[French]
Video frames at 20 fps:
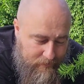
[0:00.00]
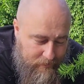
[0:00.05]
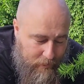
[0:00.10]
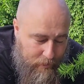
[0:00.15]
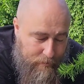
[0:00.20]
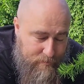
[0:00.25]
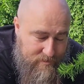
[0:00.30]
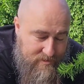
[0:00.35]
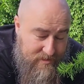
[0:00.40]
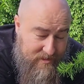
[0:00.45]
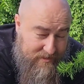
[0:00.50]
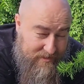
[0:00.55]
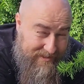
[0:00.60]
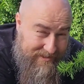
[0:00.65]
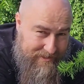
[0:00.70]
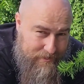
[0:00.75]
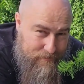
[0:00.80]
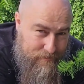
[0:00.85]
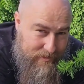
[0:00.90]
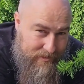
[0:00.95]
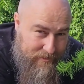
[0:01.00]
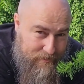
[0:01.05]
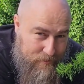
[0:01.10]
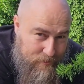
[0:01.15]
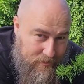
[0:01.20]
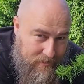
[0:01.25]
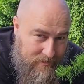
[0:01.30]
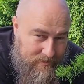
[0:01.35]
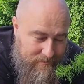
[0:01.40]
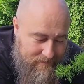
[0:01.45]
un petit détail que je voulais
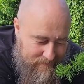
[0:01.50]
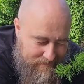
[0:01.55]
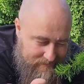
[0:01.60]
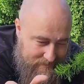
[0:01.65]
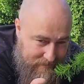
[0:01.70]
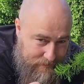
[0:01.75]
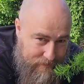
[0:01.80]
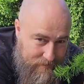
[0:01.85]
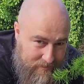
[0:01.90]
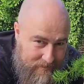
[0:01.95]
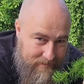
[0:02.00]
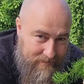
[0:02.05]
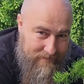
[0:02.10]
rajouter. Salut!